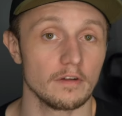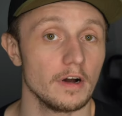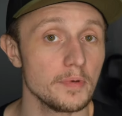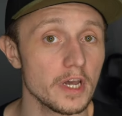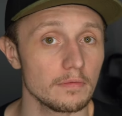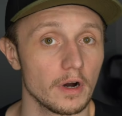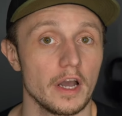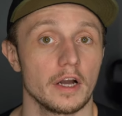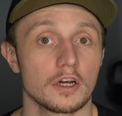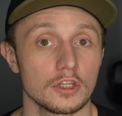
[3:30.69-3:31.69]

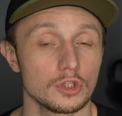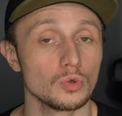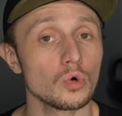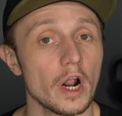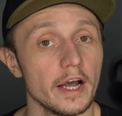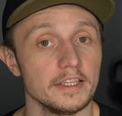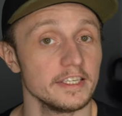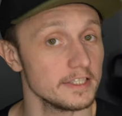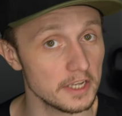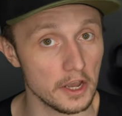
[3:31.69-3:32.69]
Во-первых, гарнитура
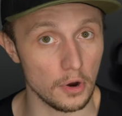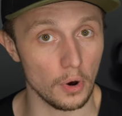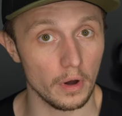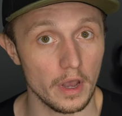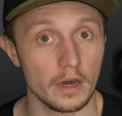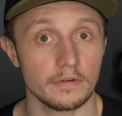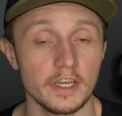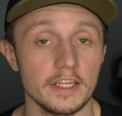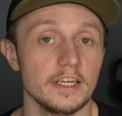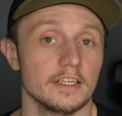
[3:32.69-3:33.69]
не стерео, в
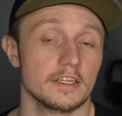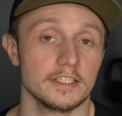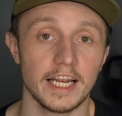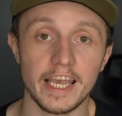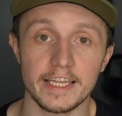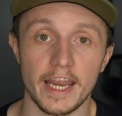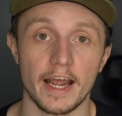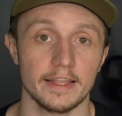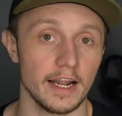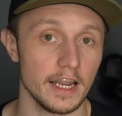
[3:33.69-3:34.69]
ней нет
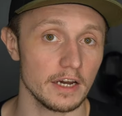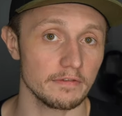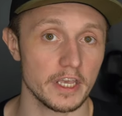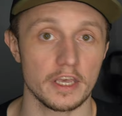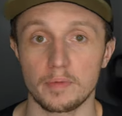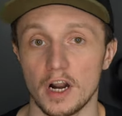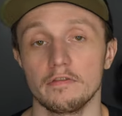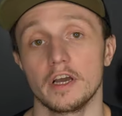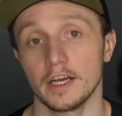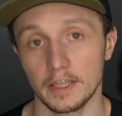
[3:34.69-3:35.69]
разделения на левый и
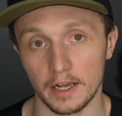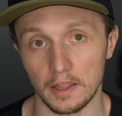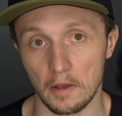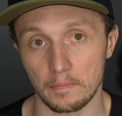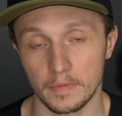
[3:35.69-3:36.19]
правый каналы.